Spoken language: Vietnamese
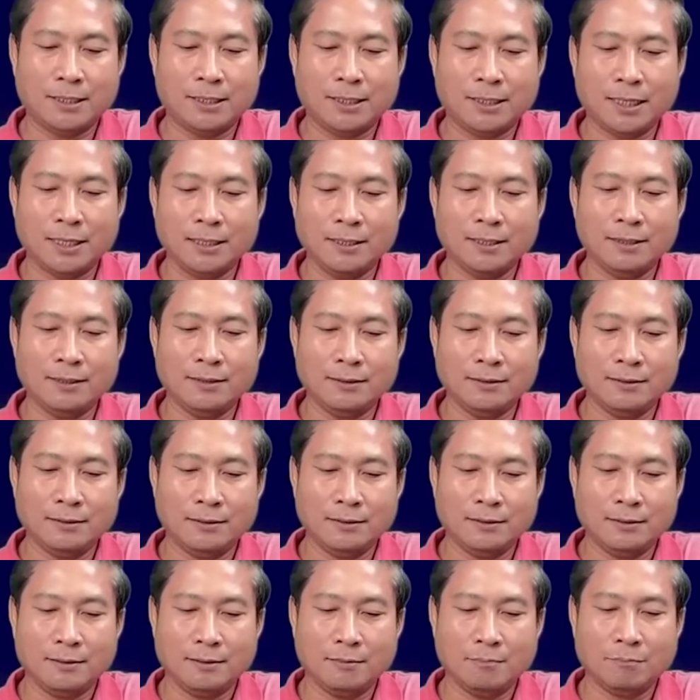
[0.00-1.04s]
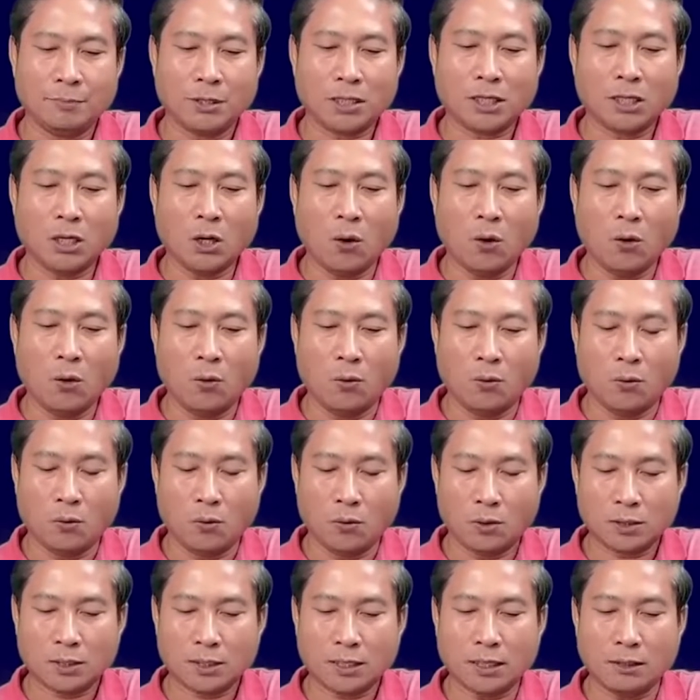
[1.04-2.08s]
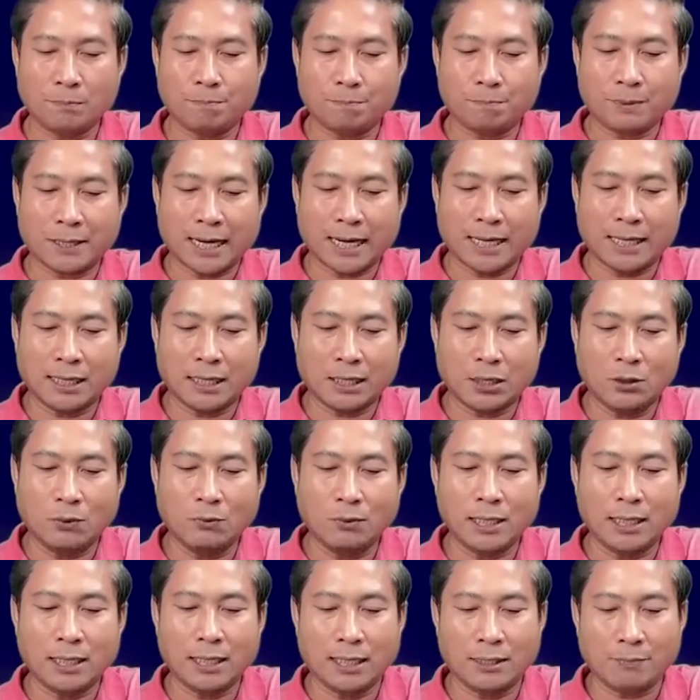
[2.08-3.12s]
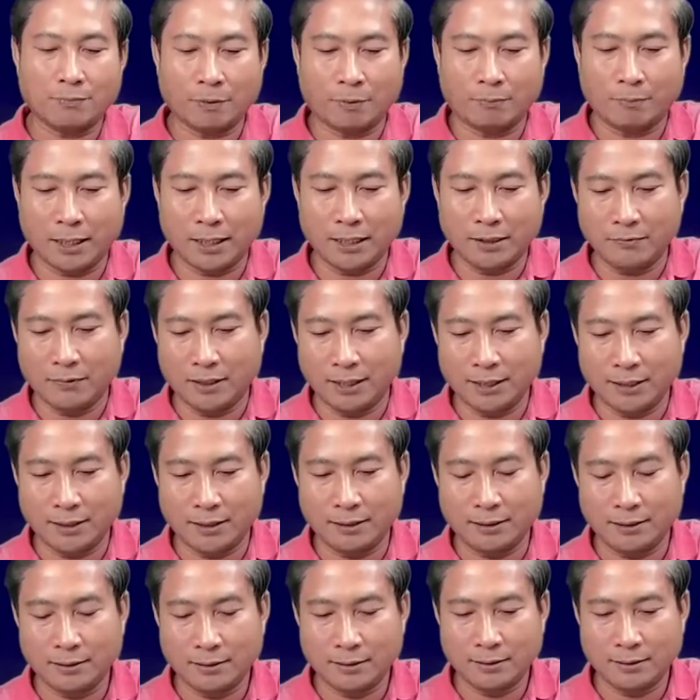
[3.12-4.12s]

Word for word: chấn phát đô từ pra khui lịch phẩm bảy vinh